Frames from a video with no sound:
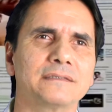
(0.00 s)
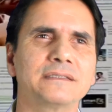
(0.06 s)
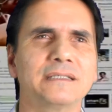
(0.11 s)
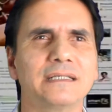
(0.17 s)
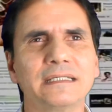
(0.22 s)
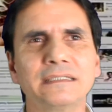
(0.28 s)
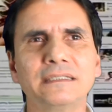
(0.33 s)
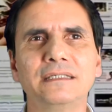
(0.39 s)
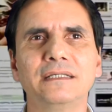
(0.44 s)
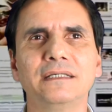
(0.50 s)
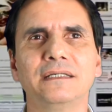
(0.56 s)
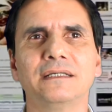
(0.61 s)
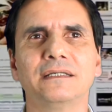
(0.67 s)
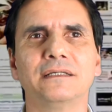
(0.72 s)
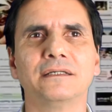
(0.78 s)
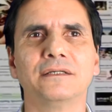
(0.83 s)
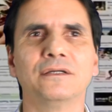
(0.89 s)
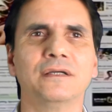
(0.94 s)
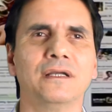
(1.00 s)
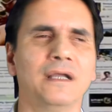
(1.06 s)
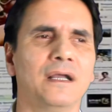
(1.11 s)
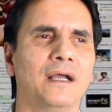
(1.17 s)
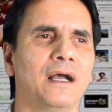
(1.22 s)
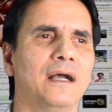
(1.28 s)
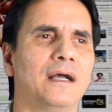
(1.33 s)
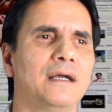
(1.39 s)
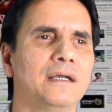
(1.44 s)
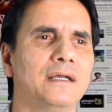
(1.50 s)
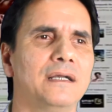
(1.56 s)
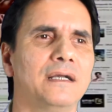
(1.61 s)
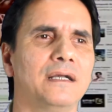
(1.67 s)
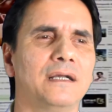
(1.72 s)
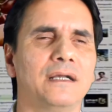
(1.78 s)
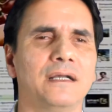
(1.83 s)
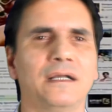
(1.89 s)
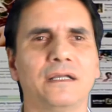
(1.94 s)
será que
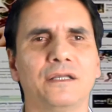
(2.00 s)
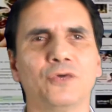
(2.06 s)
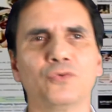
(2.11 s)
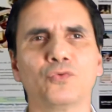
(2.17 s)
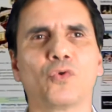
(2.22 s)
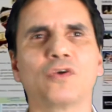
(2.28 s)
eh, eu não